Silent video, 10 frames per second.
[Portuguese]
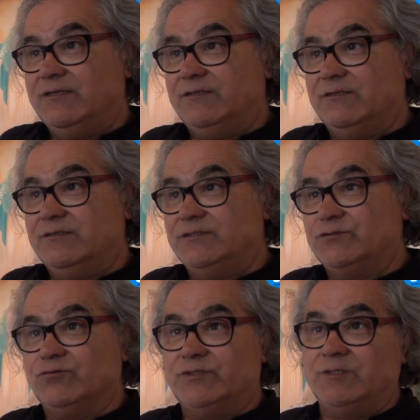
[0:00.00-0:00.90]
eh,
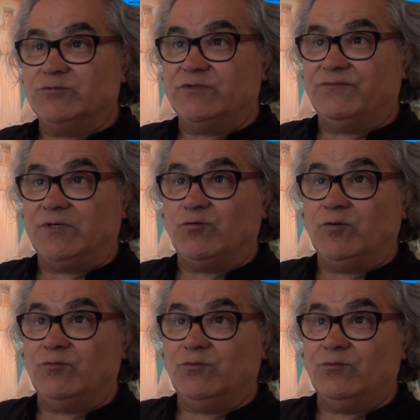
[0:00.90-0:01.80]
escondíamos a fé
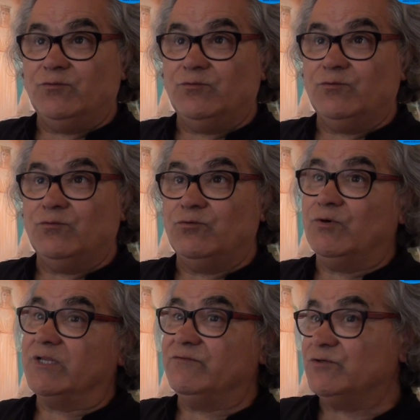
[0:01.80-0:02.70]
como o
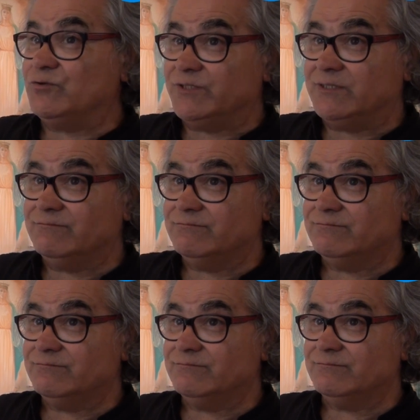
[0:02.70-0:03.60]
lugar de vergonha.
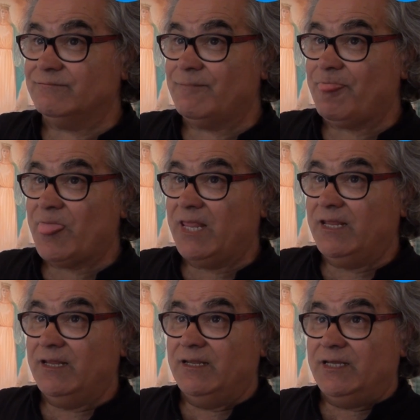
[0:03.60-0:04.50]

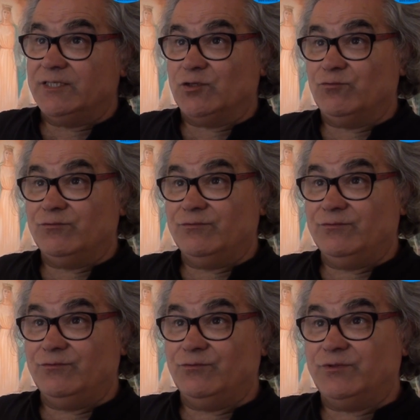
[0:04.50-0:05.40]
Então,
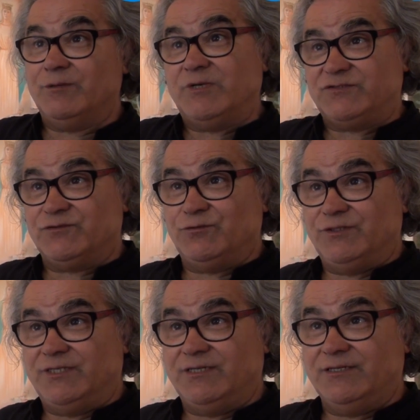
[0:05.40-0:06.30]
o que é mais
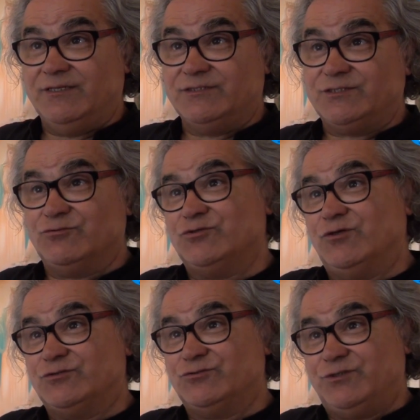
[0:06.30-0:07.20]
vergonha são os
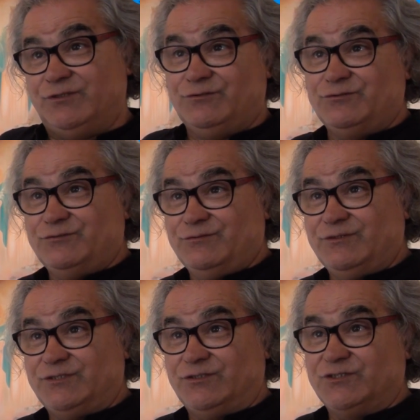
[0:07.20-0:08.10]
nossos erros,
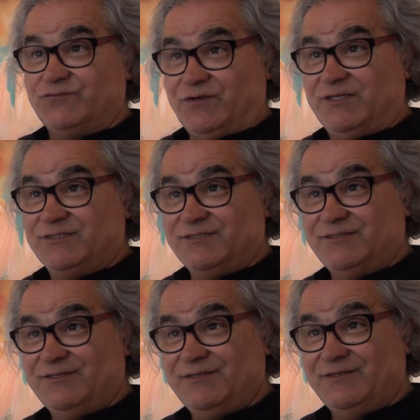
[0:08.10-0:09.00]
as nossas falhas,
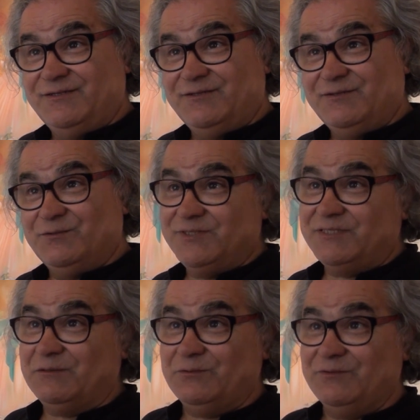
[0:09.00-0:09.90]
ou
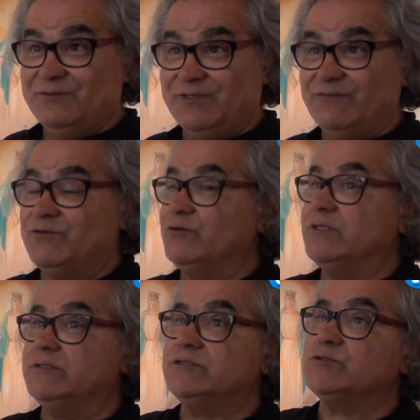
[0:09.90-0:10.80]
então a vergonha
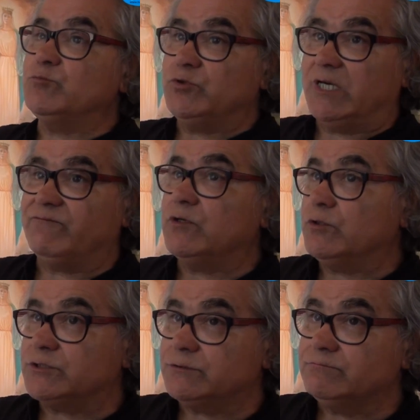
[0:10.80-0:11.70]
de testemunhar
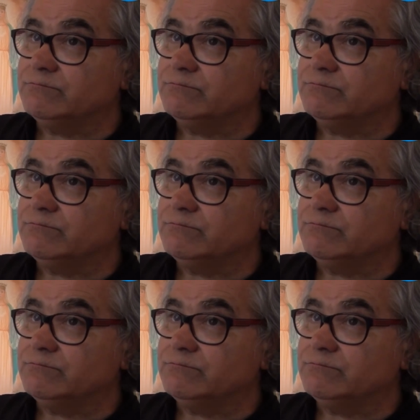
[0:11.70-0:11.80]
valores.